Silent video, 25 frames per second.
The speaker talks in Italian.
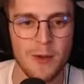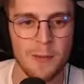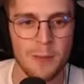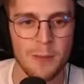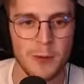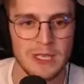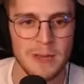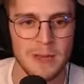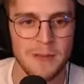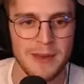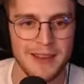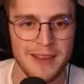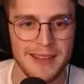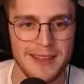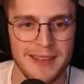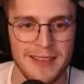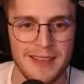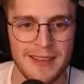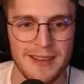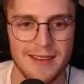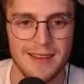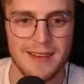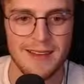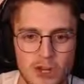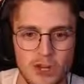un po' sta partita
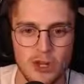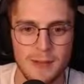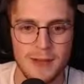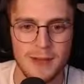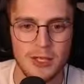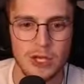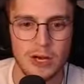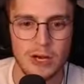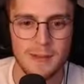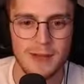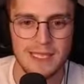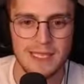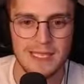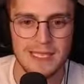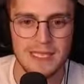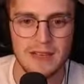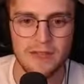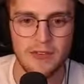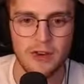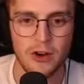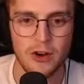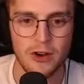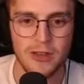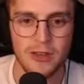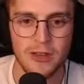Secondo me sono abbastanza
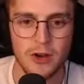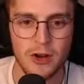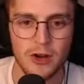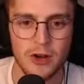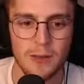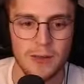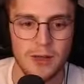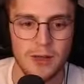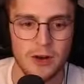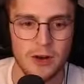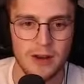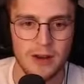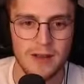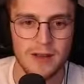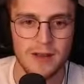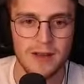forte ora come ora